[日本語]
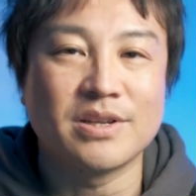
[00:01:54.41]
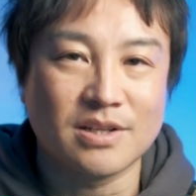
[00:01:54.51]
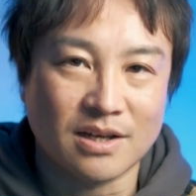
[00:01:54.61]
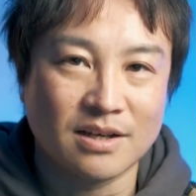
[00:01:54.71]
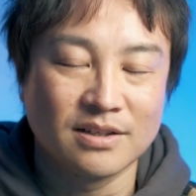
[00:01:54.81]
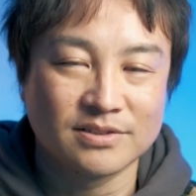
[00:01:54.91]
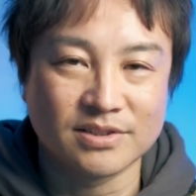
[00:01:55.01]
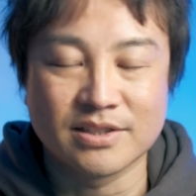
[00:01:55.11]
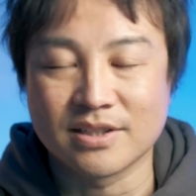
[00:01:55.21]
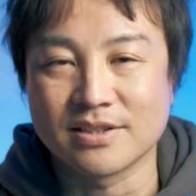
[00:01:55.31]
利な
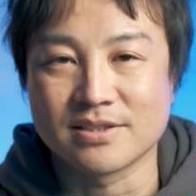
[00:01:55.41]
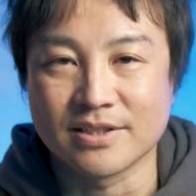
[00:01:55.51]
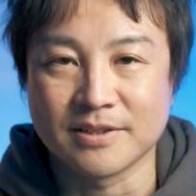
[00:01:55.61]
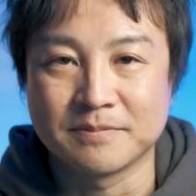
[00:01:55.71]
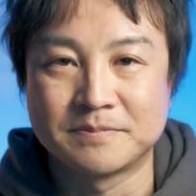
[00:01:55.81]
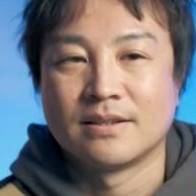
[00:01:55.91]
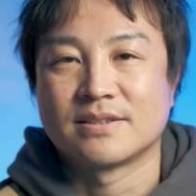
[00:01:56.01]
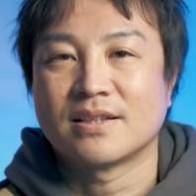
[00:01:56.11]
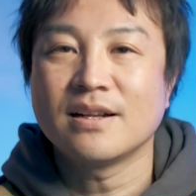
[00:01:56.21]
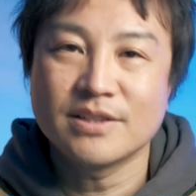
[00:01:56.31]
スライダーですね。
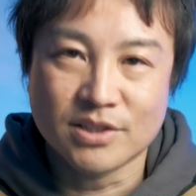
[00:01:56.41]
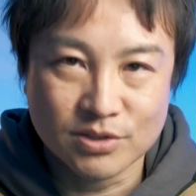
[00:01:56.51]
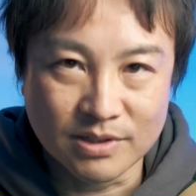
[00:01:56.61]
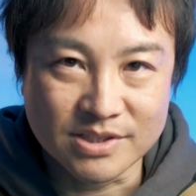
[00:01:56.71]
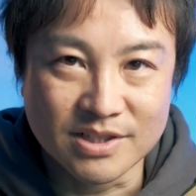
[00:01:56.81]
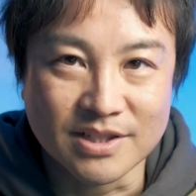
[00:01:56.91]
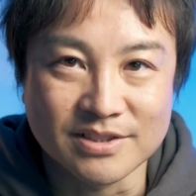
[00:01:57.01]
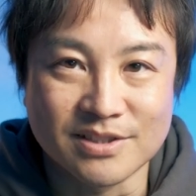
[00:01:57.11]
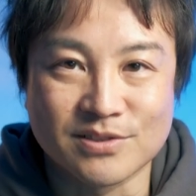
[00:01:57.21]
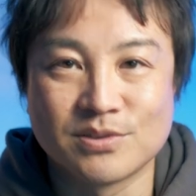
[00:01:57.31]
さらに詳しい
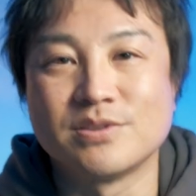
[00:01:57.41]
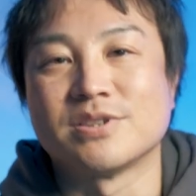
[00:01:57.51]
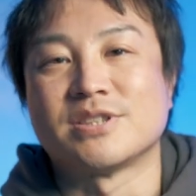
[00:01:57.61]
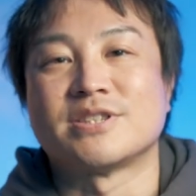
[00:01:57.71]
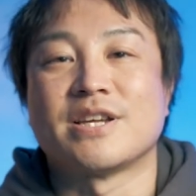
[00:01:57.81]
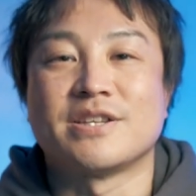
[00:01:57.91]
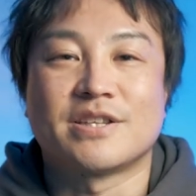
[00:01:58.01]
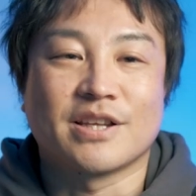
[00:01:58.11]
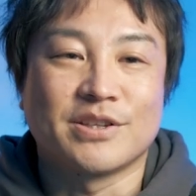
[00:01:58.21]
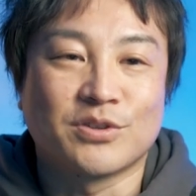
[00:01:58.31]
解説をしてい
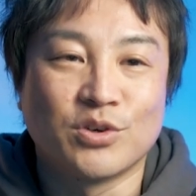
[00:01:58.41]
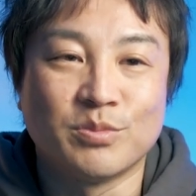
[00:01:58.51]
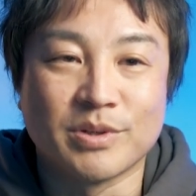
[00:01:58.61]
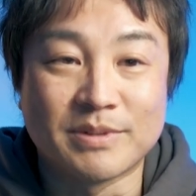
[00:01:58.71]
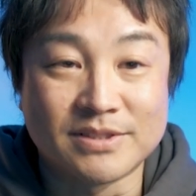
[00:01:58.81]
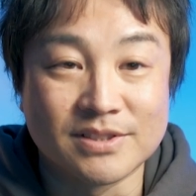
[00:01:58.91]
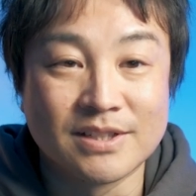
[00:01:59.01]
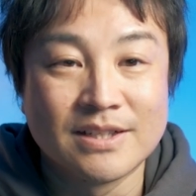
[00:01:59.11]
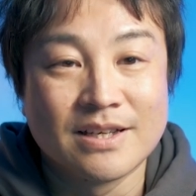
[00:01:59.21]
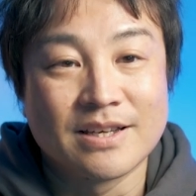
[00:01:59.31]
きたいと思います。
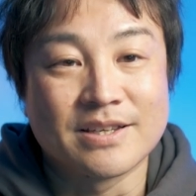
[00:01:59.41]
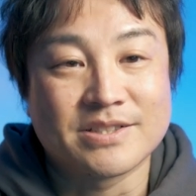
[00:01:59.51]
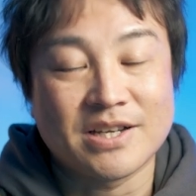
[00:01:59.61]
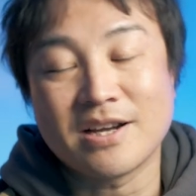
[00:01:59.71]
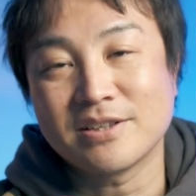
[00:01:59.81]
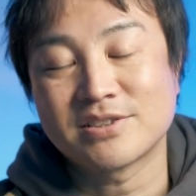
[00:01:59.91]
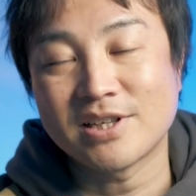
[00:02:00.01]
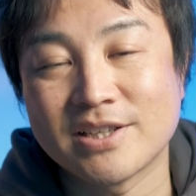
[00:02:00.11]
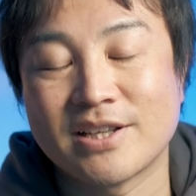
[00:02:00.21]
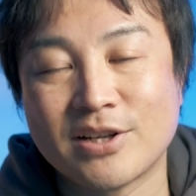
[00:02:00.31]
えー、シャークス
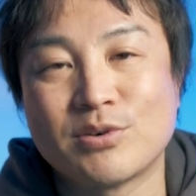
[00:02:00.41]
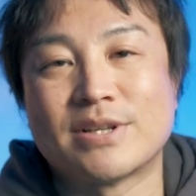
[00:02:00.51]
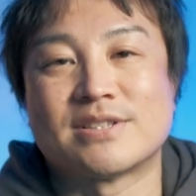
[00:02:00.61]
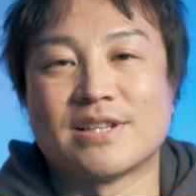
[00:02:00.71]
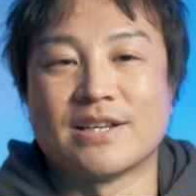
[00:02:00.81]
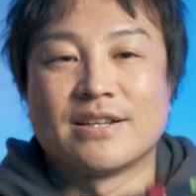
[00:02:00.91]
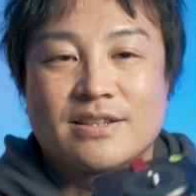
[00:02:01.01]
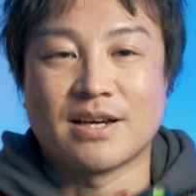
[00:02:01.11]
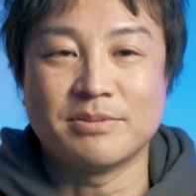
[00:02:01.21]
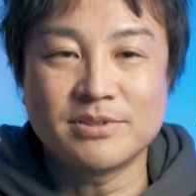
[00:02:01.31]
ダーなのはですね、
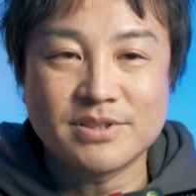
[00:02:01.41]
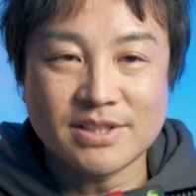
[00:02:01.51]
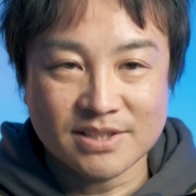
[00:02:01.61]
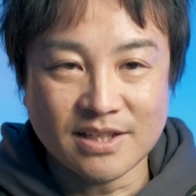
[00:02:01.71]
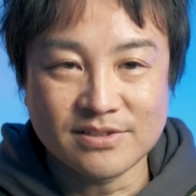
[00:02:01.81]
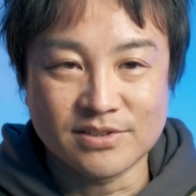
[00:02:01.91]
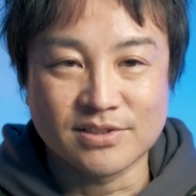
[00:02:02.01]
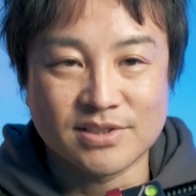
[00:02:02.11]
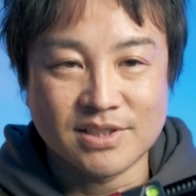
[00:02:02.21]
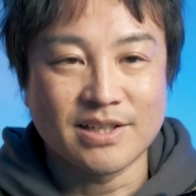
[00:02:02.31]

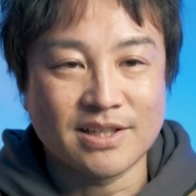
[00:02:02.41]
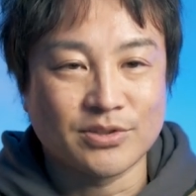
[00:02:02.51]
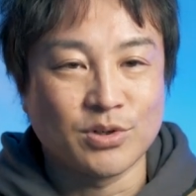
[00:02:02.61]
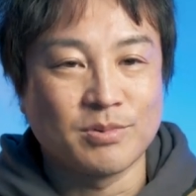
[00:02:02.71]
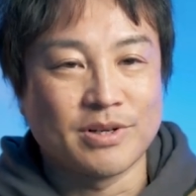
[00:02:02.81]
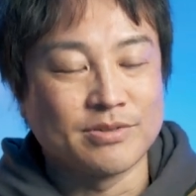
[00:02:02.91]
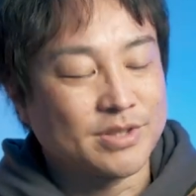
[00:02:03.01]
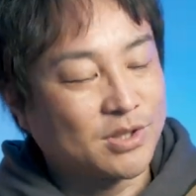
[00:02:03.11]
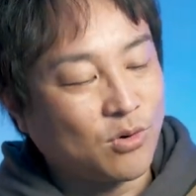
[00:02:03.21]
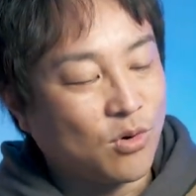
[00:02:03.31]
ダブルディスタンススライダーと呼ばれる
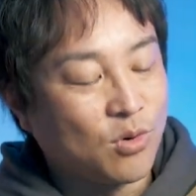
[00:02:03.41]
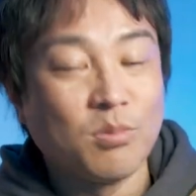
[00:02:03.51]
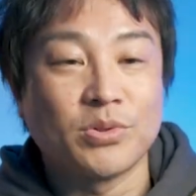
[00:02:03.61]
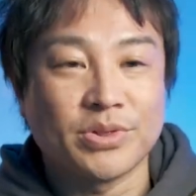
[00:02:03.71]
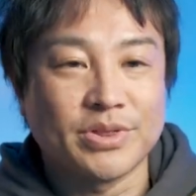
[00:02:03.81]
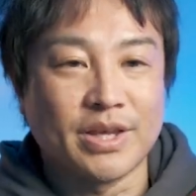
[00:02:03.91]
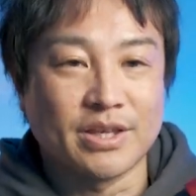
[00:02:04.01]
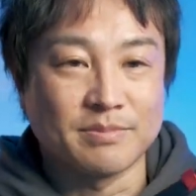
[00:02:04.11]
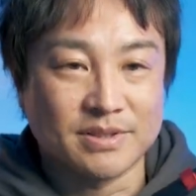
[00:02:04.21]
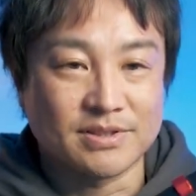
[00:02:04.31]
機構を持って
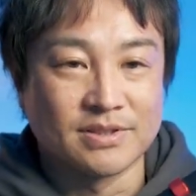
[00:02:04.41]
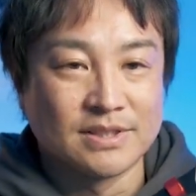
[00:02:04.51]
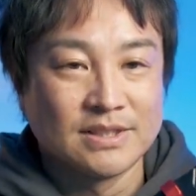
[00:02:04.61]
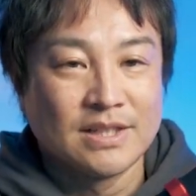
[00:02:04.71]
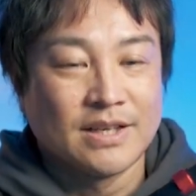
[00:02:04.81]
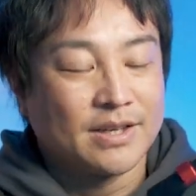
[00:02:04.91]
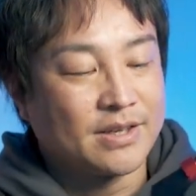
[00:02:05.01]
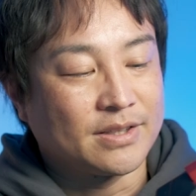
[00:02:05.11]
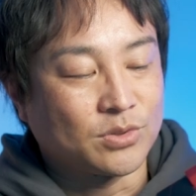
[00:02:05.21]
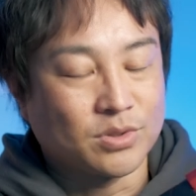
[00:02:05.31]
います。
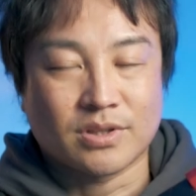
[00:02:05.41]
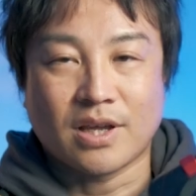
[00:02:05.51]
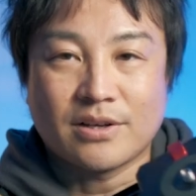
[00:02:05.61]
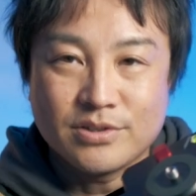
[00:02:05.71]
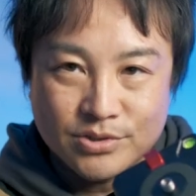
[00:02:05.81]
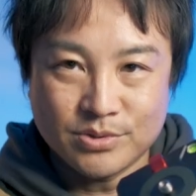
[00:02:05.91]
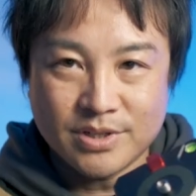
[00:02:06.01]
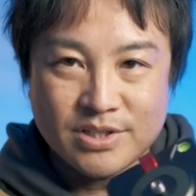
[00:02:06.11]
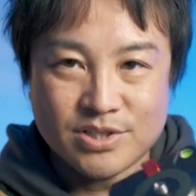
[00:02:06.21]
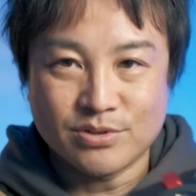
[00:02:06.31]
えっ、ー、と、卓上
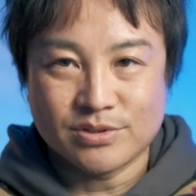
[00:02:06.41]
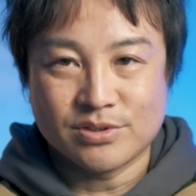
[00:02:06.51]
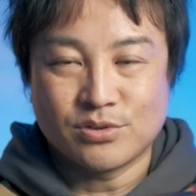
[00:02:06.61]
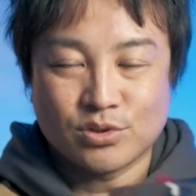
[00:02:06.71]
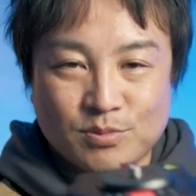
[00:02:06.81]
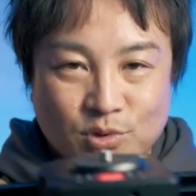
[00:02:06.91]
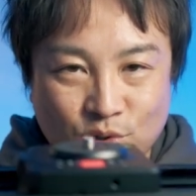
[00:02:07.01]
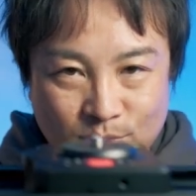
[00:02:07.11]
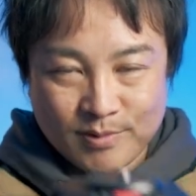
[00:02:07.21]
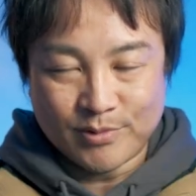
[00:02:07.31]
で使用することも
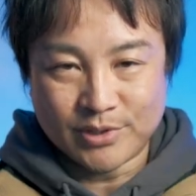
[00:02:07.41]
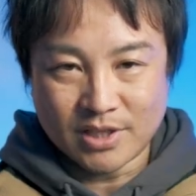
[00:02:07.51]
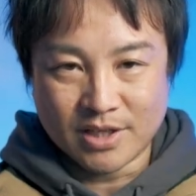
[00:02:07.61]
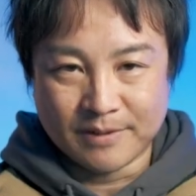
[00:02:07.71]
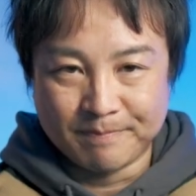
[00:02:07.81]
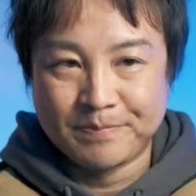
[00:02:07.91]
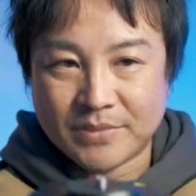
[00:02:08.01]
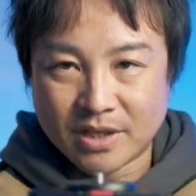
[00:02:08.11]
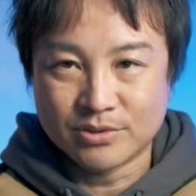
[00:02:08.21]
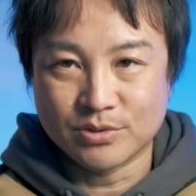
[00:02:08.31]
このまま置いて、
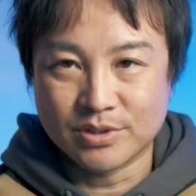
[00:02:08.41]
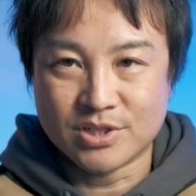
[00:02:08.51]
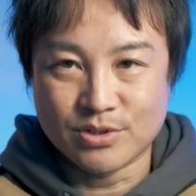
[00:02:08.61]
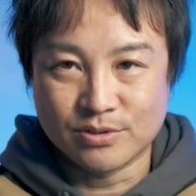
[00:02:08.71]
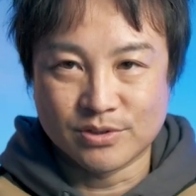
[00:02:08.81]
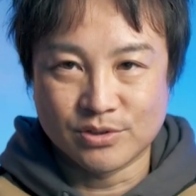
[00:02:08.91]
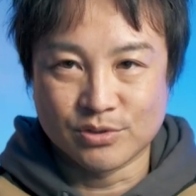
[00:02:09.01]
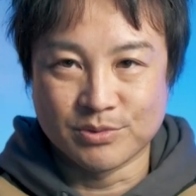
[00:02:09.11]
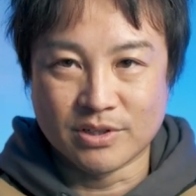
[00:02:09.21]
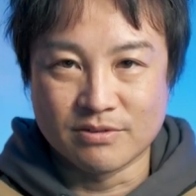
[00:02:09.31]
卓上で使用するこ
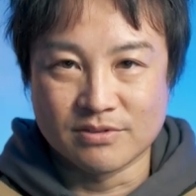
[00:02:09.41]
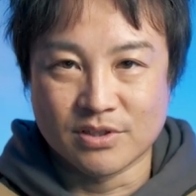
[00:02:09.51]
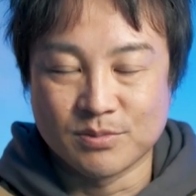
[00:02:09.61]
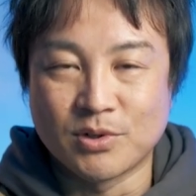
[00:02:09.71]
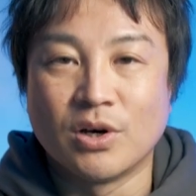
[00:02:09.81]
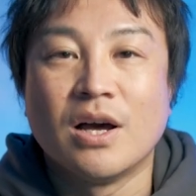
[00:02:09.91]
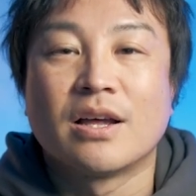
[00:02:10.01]
ともできるんですけども、